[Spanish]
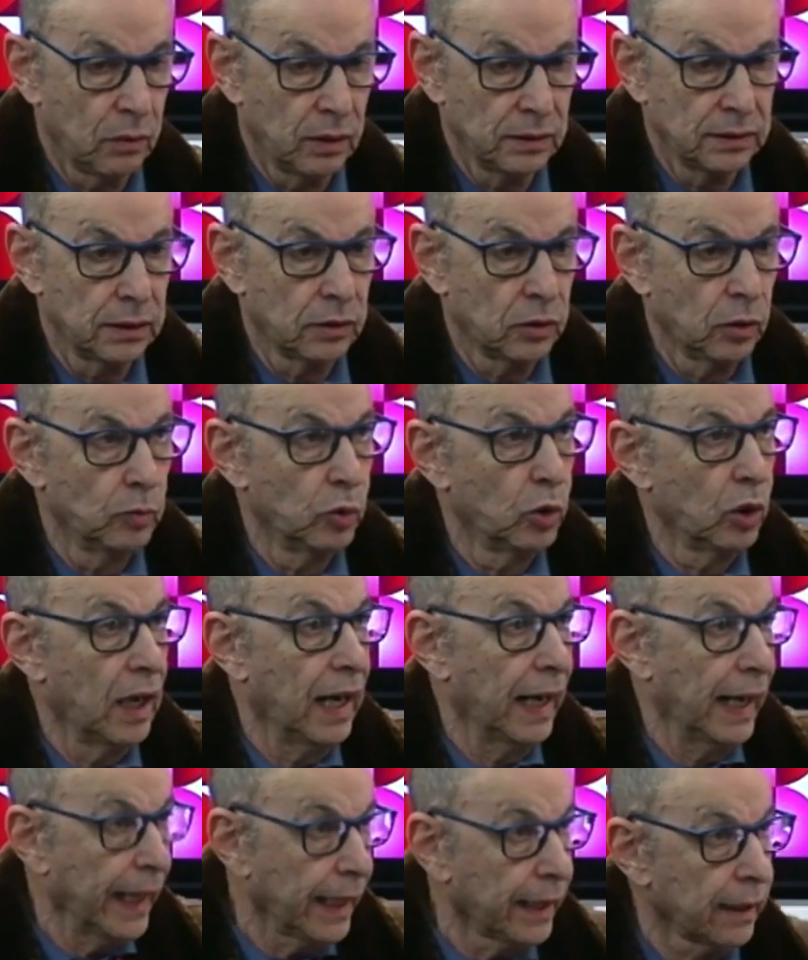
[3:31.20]
así como la
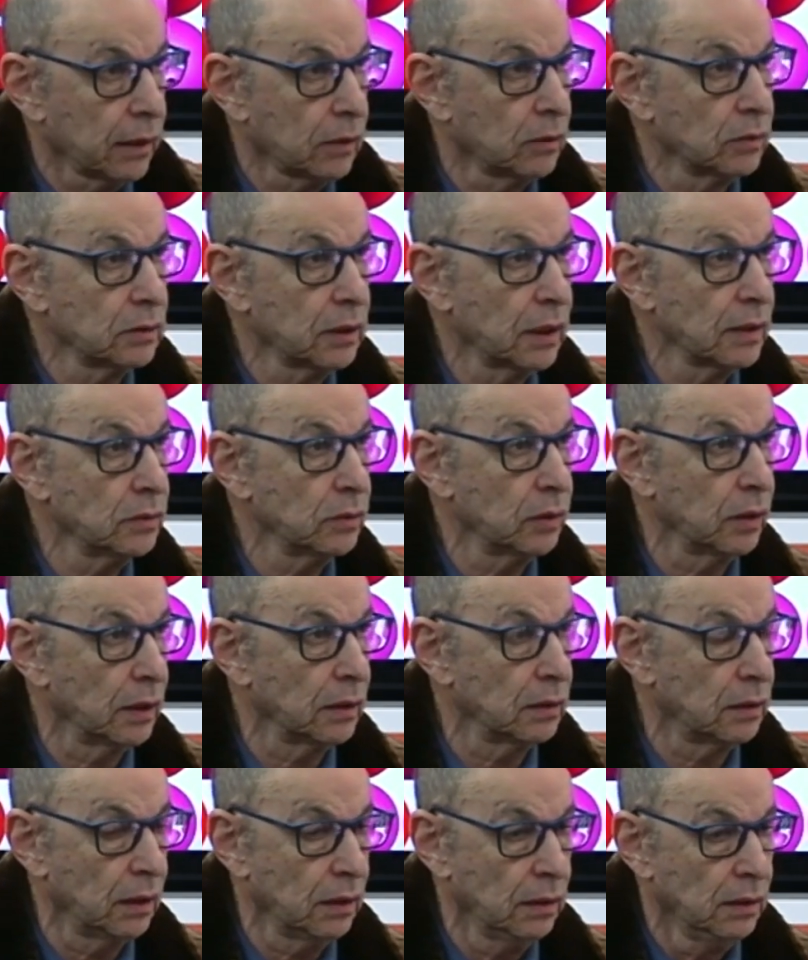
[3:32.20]
guerra
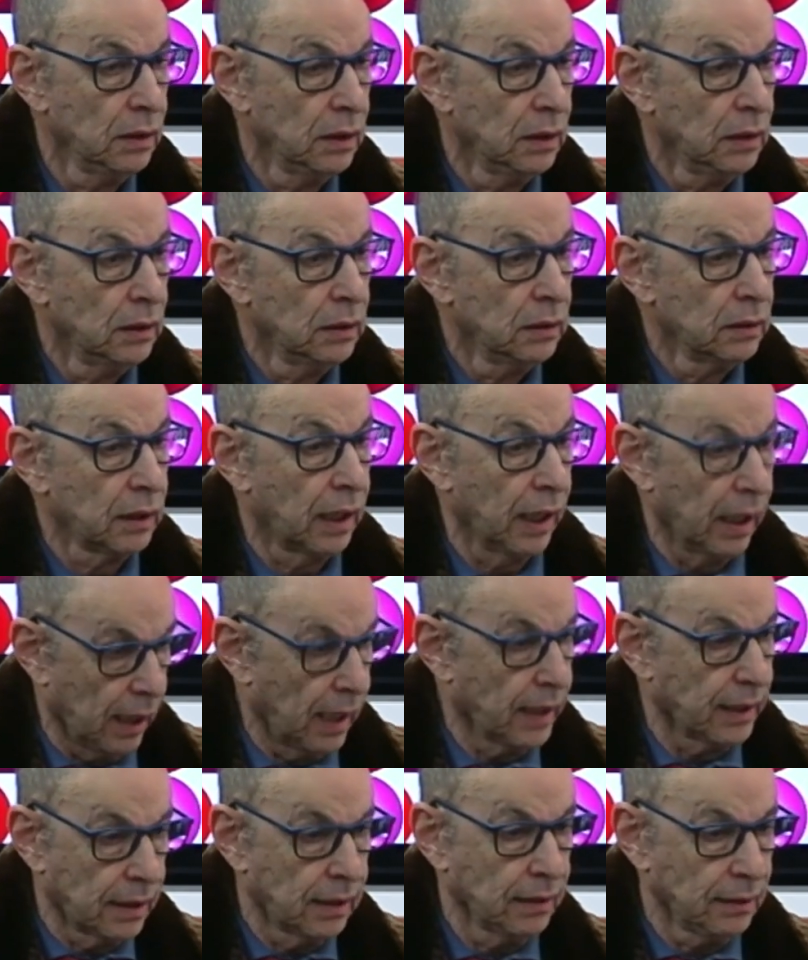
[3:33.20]
contrainsurgente, que
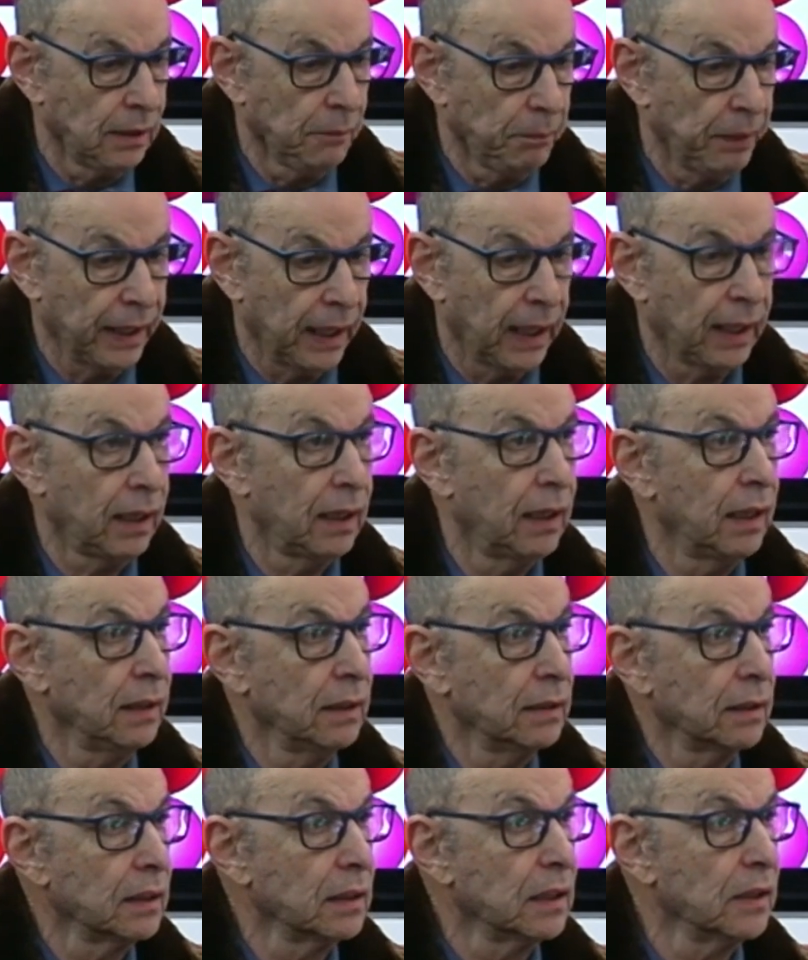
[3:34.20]
hay que separarla
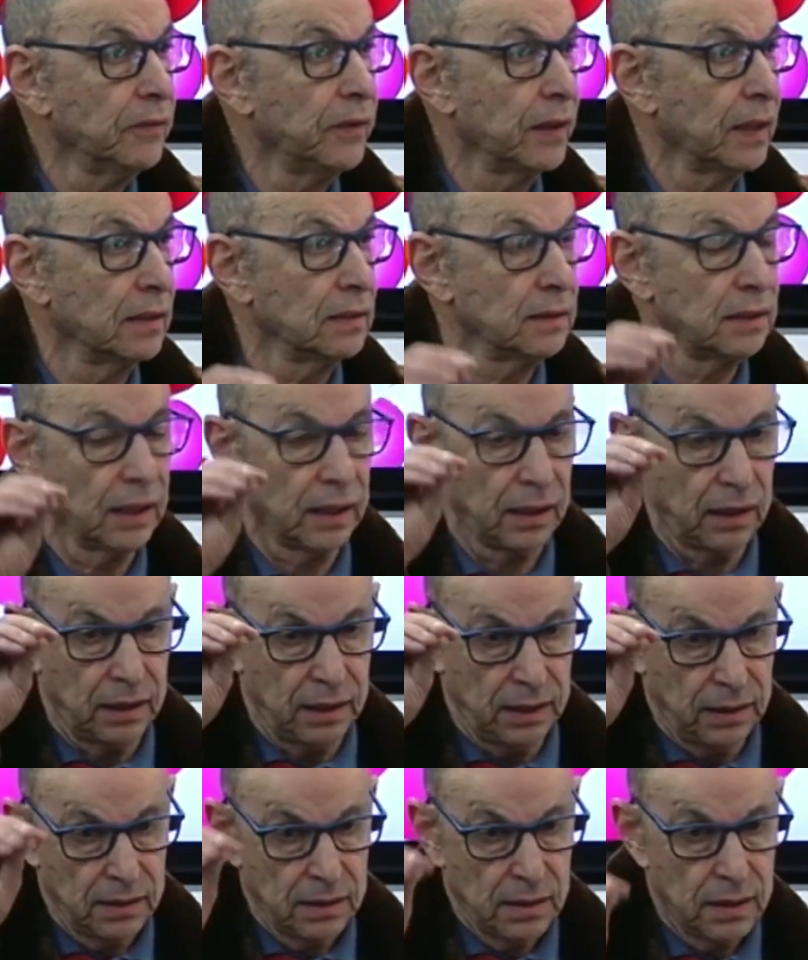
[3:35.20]
y
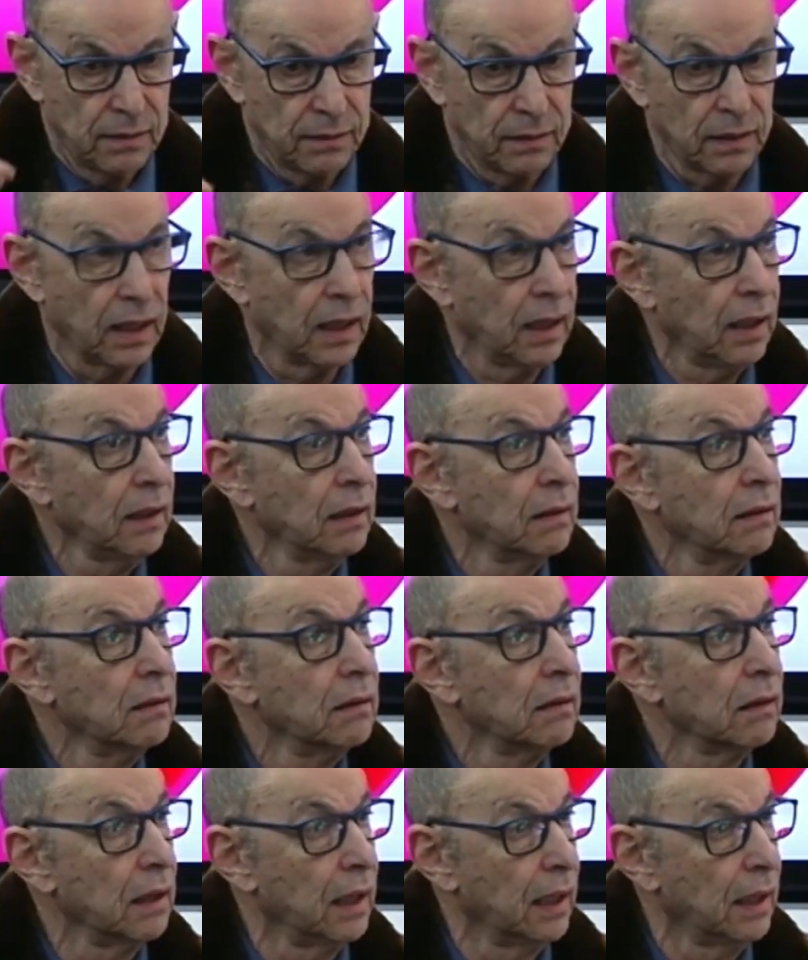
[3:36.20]
diferenciarla de
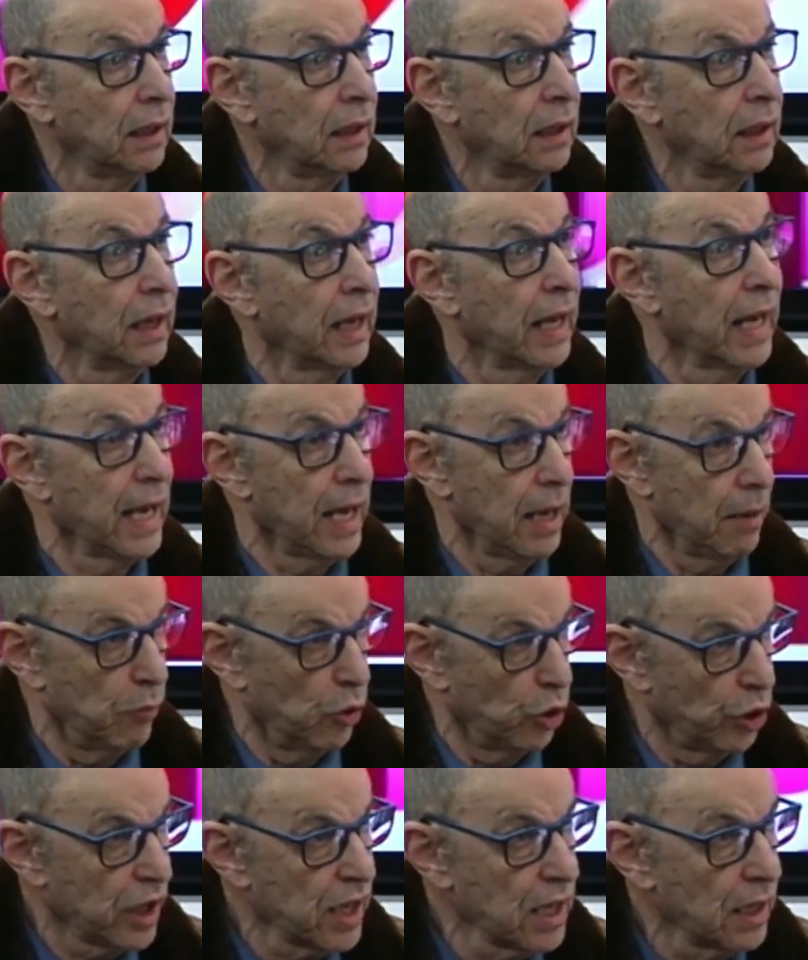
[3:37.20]
la
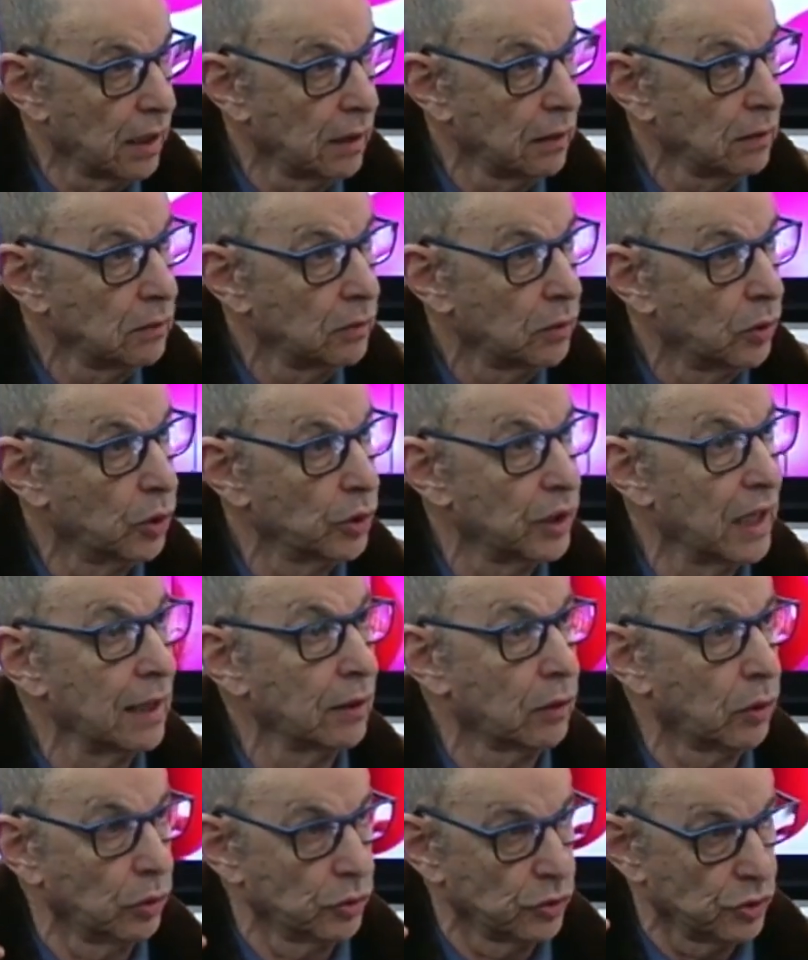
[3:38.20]
hegemonía o del
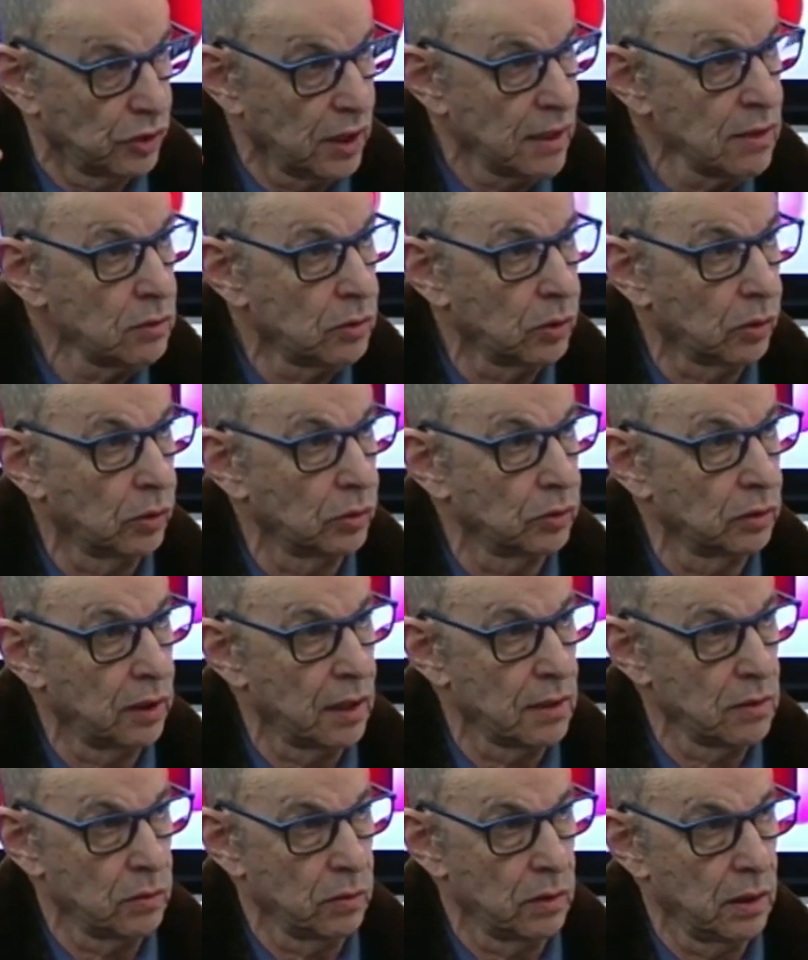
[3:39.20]
consenso
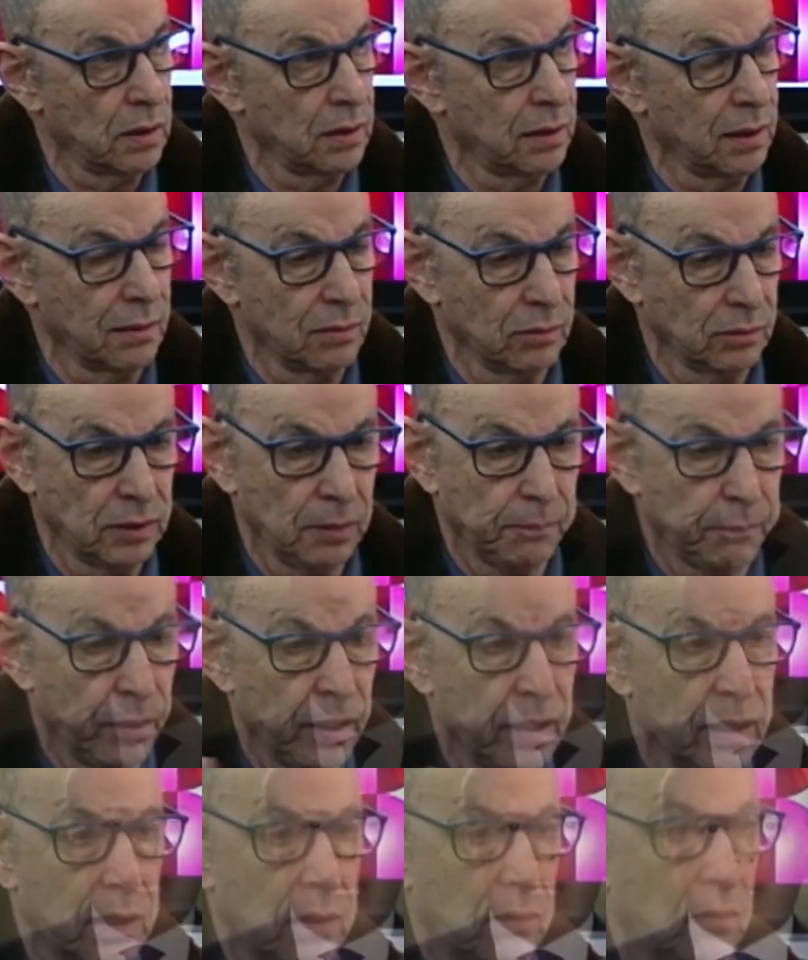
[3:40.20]
contrainsurgente. No se
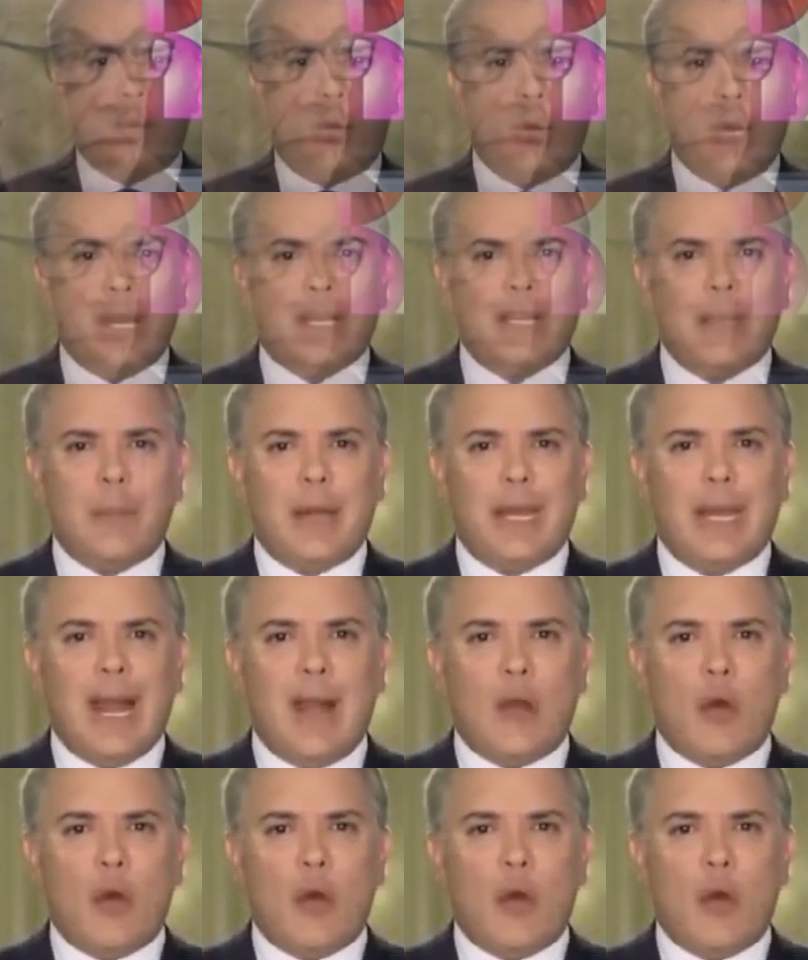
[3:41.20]
pueden confundir.